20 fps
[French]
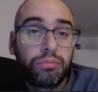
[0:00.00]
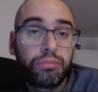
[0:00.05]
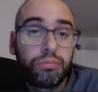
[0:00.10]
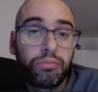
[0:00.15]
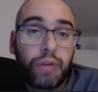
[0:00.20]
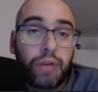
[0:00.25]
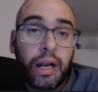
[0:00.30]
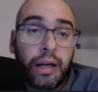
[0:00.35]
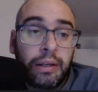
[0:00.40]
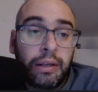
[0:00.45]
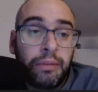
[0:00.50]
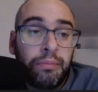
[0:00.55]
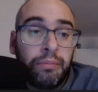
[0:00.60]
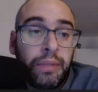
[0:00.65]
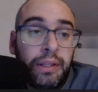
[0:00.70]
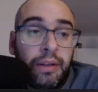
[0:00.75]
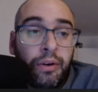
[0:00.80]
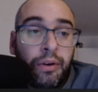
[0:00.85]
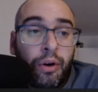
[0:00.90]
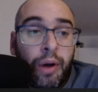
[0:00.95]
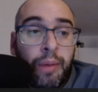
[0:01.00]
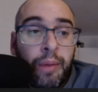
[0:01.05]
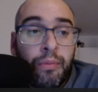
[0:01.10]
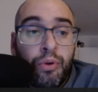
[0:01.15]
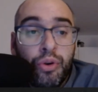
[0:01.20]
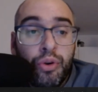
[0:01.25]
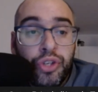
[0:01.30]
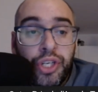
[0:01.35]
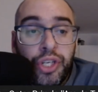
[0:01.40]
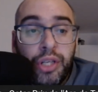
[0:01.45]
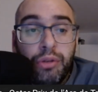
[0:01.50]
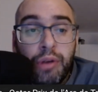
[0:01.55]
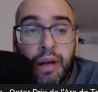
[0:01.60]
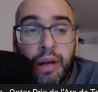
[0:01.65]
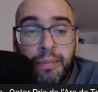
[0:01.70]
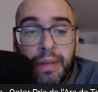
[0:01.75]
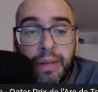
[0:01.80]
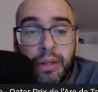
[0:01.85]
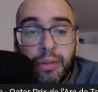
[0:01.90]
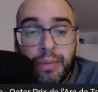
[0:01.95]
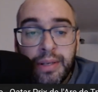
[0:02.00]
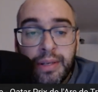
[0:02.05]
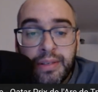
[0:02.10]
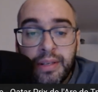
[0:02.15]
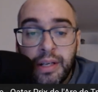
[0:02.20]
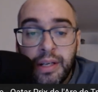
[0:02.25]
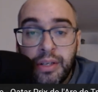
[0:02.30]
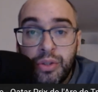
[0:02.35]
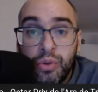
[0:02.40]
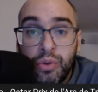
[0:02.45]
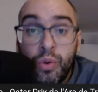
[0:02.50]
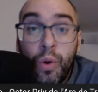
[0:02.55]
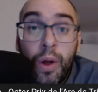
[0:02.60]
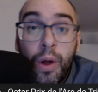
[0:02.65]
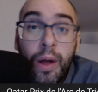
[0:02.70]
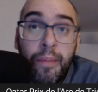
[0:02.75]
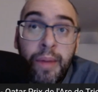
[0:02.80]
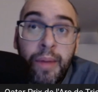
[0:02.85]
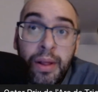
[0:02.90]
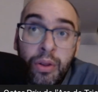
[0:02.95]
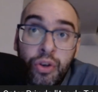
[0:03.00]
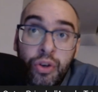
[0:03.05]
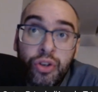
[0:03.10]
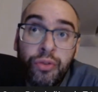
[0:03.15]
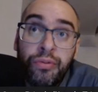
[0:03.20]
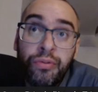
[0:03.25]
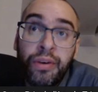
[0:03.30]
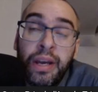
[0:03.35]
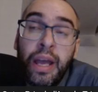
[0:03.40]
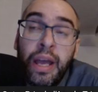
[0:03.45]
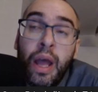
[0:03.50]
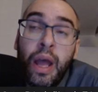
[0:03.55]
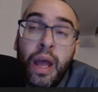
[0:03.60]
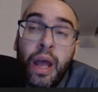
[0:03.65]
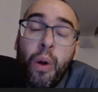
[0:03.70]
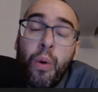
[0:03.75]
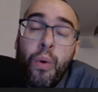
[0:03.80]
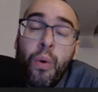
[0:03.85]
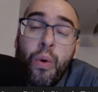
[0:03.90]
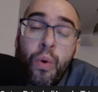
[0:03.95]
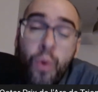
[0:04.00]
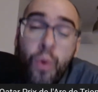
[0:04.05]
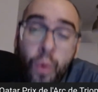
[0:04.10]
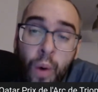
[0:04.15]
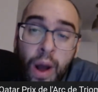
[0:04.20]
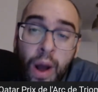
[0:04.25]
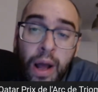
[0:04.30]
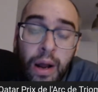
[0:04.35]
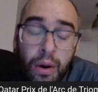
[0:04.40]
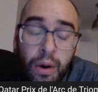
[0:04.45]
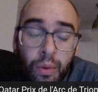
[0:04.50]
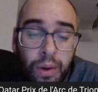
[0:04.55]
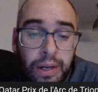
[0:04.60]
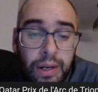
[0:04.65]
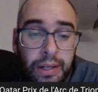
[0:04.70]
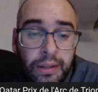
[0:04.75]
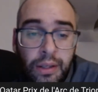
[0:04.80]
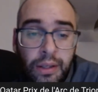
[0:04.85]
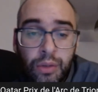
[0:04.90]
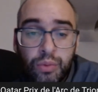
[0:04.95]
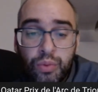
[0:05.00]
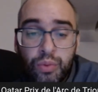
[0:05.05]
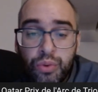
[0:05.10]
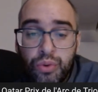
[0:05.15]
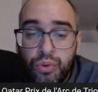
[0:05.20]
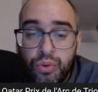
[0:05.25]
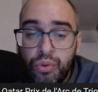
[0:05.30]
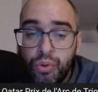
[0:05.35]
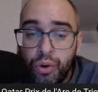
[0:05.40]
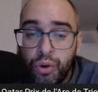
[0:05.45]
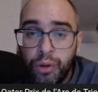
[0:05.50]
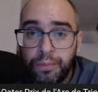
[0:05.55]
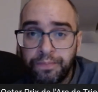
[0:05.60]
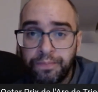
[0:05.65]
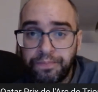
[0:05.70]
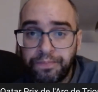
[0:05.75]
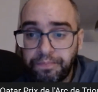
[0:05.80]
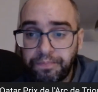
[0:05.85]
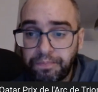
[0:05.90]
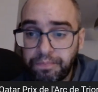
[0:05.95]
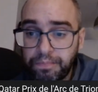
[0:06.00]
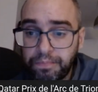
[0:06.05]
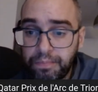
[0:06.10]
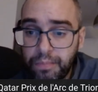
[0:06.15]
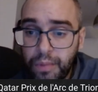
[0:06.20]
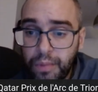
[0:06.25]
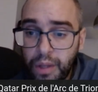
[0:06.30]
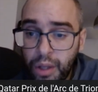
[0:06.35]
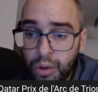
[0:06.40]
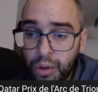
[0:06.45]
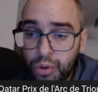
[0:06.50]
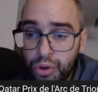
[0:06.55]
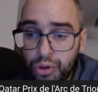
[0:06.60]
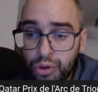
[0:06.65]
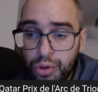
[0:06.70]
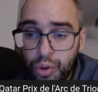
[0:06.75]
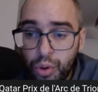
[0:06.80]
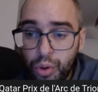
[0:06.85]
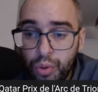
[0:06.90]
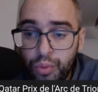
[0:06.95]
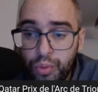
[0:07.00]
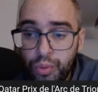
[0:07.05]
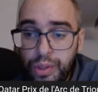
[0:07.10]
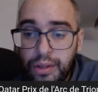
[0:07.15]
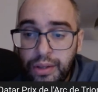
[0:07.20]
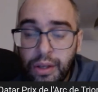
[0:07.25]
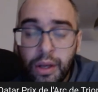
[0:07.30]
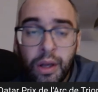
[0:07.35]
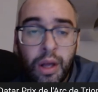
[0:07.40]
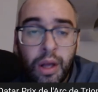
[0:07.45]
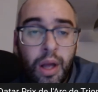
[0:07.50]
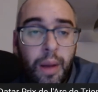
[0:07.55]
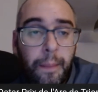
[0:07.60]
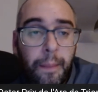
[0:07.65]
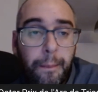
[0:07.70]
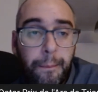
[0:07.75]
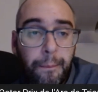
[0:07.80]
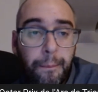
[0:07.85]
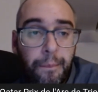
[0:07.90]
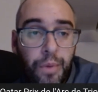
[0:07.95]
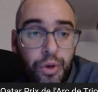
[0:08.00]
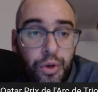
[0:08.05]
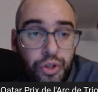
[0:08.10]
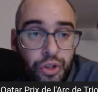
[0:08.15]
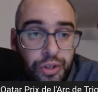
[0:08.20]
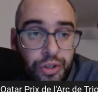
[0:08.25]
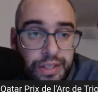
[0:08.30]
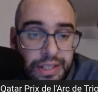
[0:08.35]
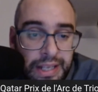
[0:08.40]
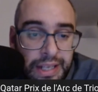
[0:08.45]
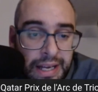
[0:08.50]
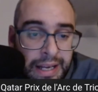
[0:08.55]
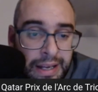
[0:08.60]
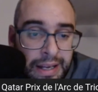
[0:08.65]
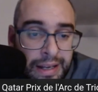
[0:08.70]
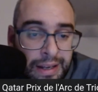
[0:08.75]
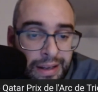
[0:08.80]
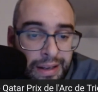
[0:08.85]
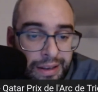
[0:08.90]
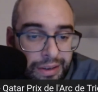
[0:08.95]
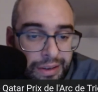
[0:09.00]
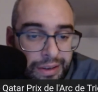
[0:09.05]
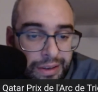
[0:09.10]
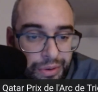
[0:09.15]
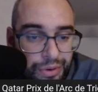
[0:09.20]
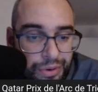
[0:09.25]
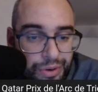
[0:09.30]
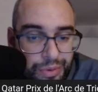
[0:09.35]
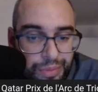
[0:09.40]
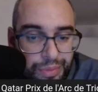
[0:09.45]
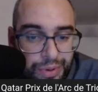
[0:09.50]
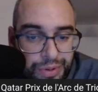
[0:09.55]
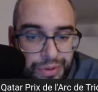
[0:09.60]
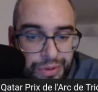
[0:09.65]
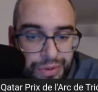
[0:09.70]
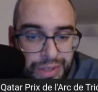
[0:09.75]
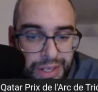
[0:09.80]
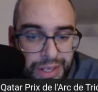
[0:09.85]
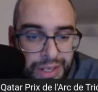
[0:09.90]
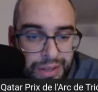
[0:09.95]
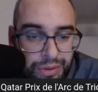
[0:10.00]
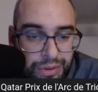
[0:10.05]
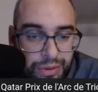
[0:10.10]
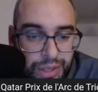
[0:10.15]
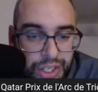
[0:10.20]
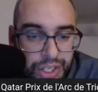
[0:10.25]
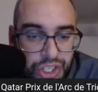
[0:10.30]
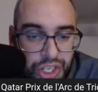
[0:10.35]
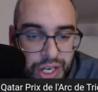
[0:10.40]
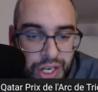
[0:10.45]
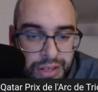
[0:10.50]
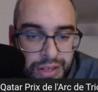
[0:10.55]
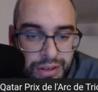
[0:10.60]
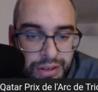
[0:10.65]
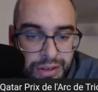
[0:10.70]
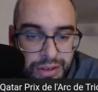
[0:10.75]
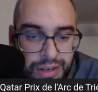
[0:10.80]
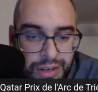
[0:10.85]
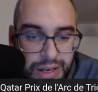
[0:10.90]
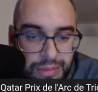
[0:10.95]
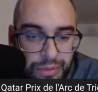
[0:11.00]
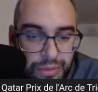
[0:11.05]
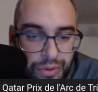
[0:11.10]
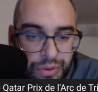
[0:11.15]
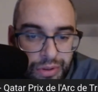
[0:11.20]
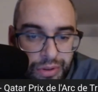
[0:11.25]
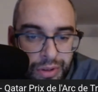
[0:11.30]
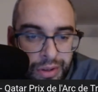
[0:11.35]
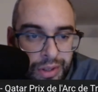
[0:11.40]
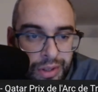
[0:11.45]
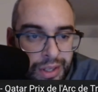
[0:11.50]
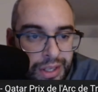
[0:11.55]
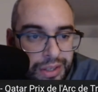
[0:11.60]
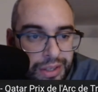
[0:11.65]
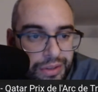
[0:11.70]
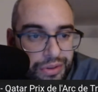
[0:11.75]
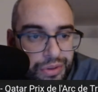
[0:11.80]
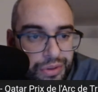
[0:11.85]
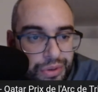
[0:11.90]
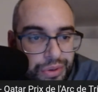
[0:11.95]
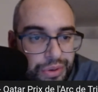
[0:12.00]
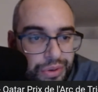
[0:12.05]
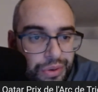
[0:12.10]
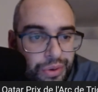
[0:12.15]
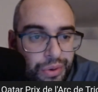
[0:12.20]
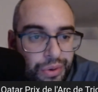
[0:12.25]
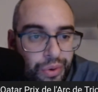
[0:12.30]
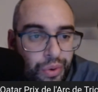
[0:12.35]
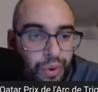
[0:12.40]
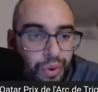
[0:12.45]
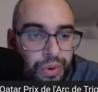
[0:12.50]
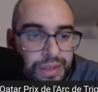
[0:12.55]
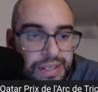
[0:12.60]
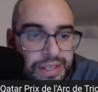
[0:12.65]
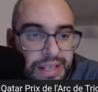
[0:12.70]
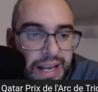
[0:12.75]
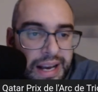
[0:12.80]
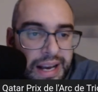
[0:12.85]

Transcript: voilà, il m'était quand même logique de la mettre dans ma sélection. Maintenant, j'en ferai loin, loin d'être un coup sûr. Le numéro 8, Mojo Star, le pensionnaire de Richard Hannon, la monte de euh, Rosa Rossa